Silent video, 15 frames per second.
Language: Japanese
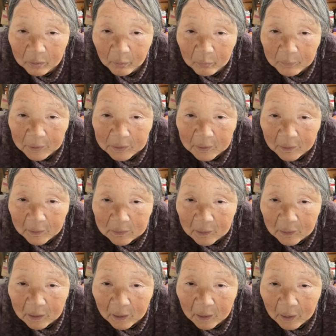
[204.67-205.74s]
飲めな
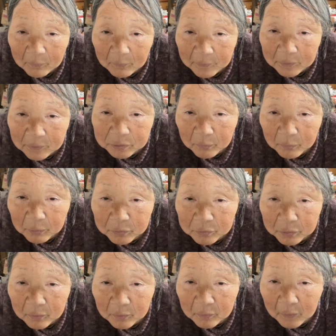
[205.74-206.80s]
いなら
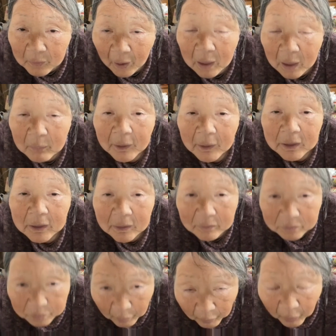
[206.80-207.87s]
ペットボトル買えば
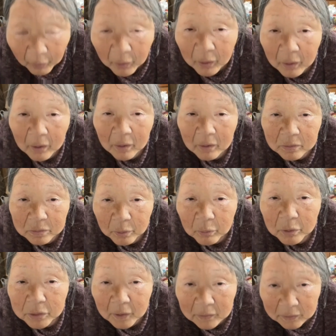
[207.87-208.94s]
いい。そう。
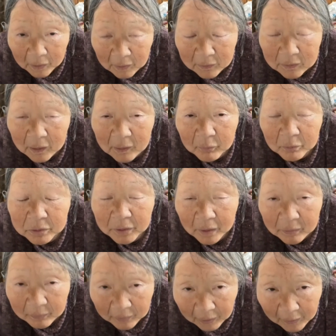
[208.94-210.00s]
そうだね、玲子
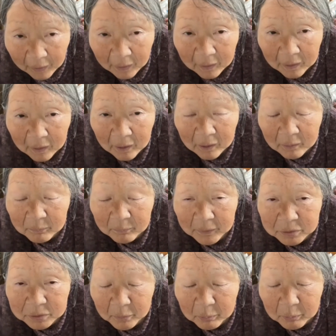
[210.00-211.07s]
さんね。
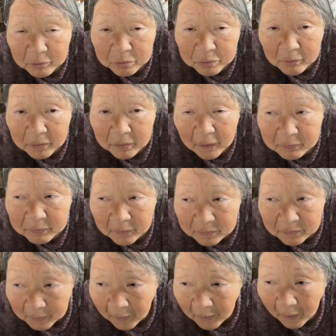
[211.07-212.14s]
ペットボトルだっ
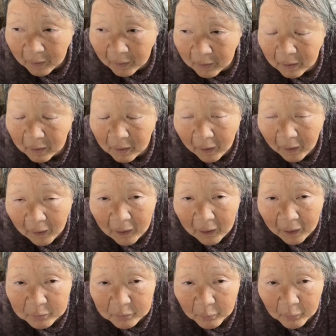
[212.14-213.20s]
てさ、
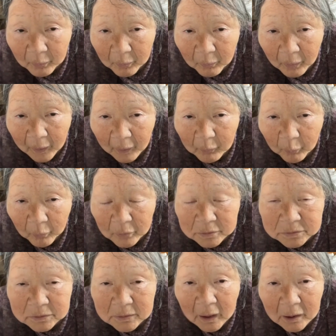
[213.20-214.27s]
あ、あの、
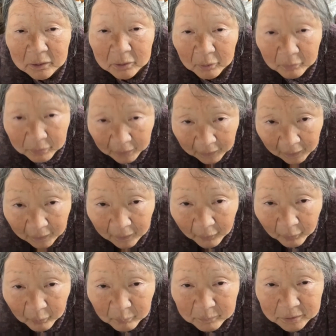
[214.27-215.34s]
美味しいあるよ
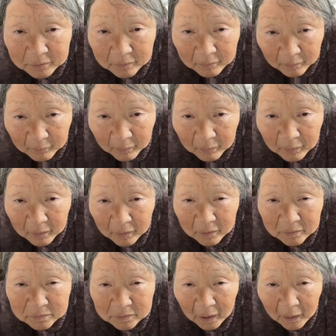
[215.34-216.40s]
ね、お水。うん。
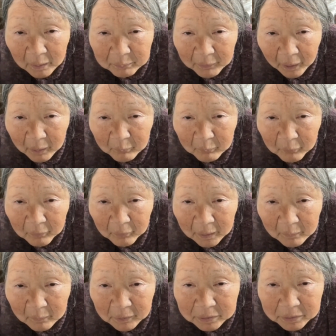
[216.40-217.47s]
サーバーもう
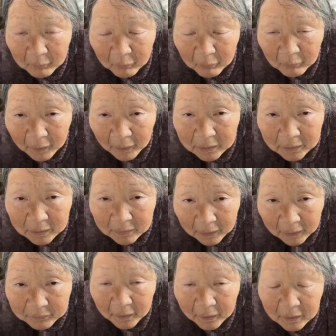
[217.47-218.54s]
やめた方が
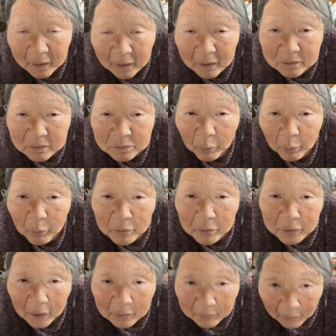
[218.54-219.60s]
いいね。
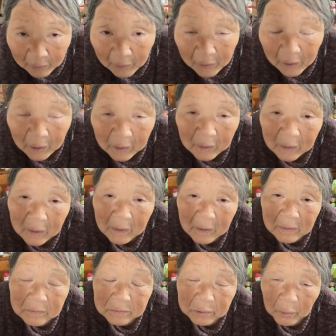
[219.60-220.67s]
そうだね。
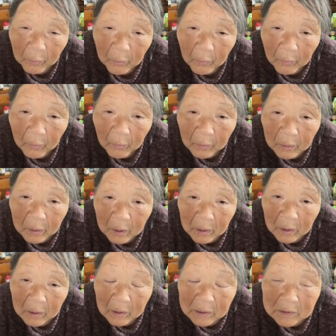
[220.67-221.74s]
そ
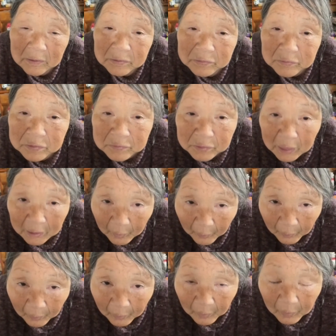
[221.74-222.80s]
う。5つだ
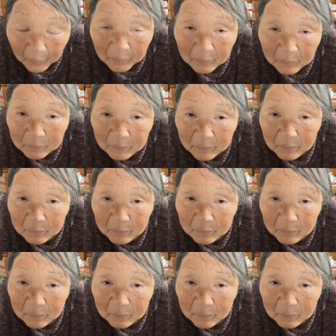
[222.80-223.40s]
よ。